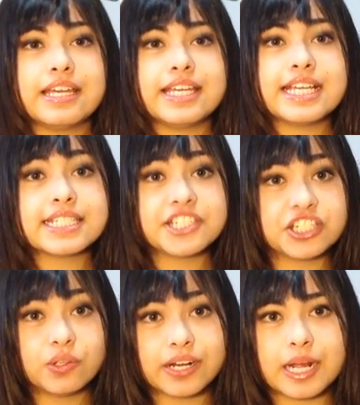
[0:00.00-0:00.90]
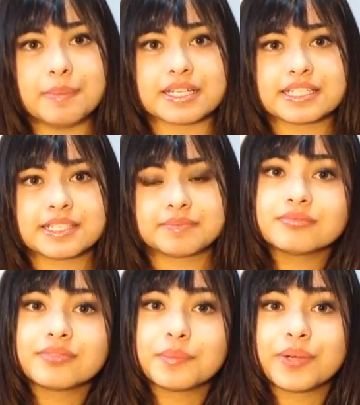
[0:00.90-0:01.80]
e assistir doramas.
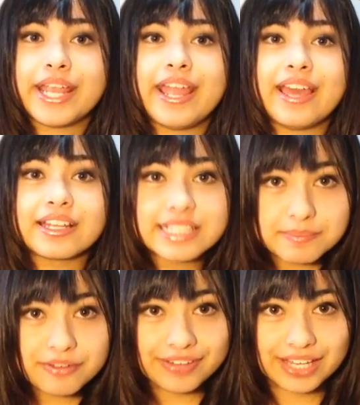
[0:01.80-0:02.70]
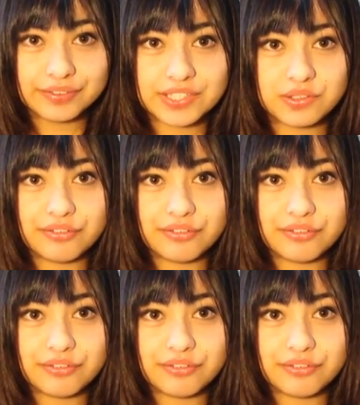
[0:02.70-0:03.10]
Porque ela sempre falava das